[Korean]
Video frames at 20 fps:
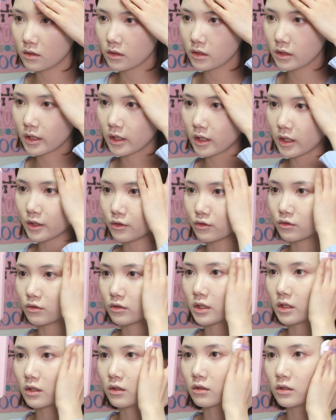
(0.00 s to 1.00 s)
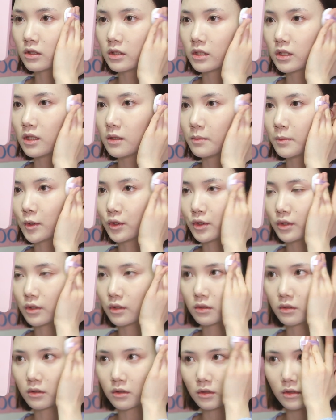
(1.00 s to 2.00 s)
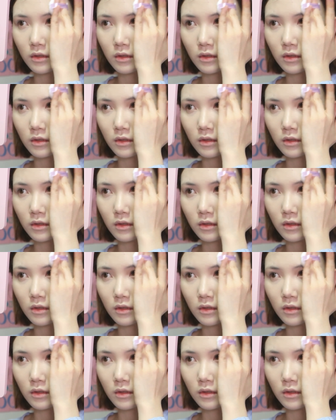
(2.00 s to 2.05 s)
그래가지고 이거를 제일 먼저